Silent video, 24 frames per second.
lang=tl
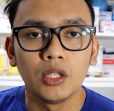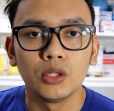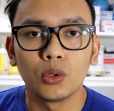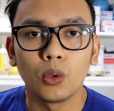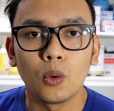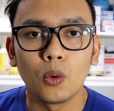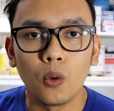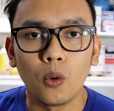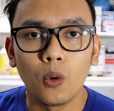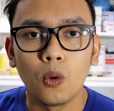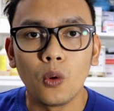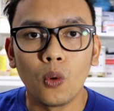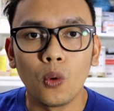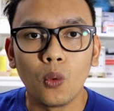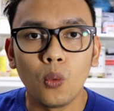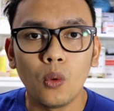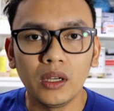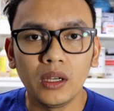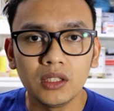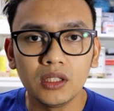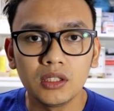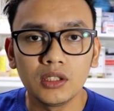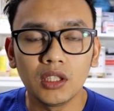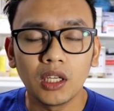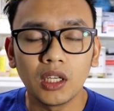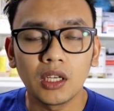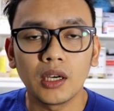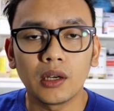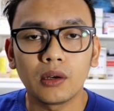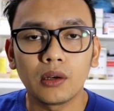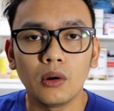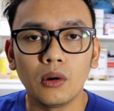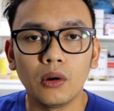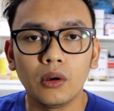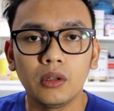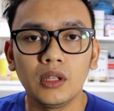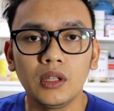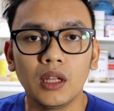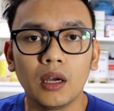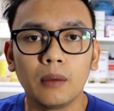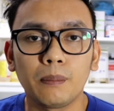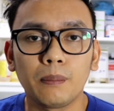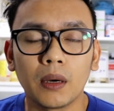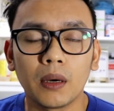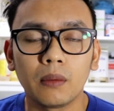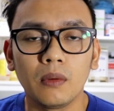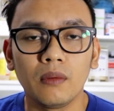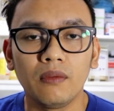So, once nagkaroon
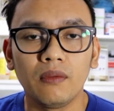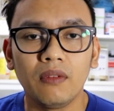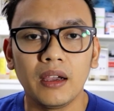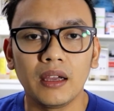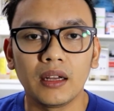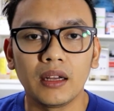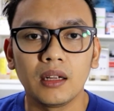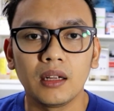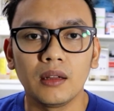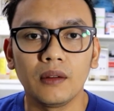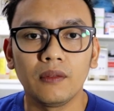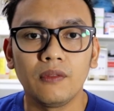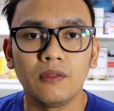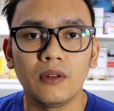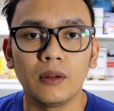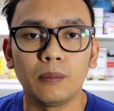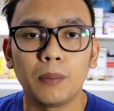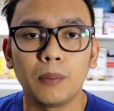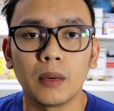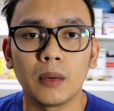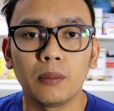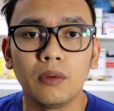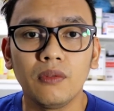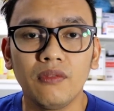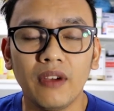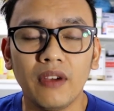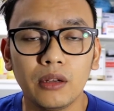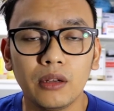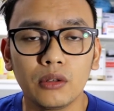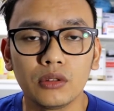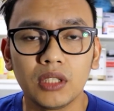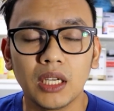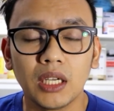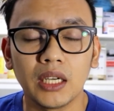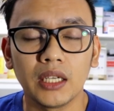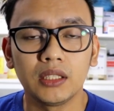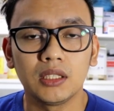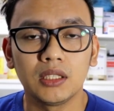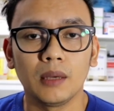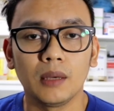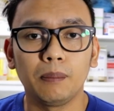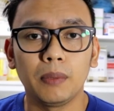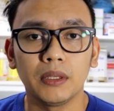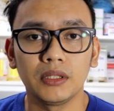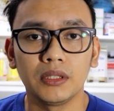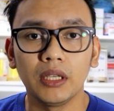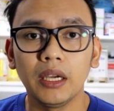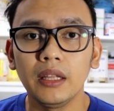ng parvovir- parvovirus ang
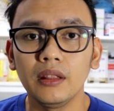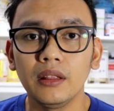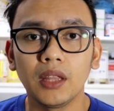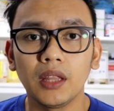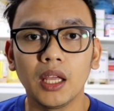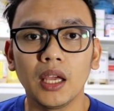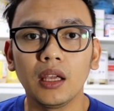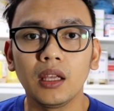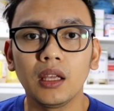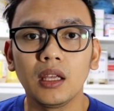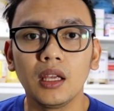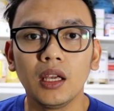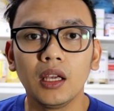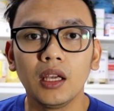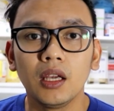isang pasyente,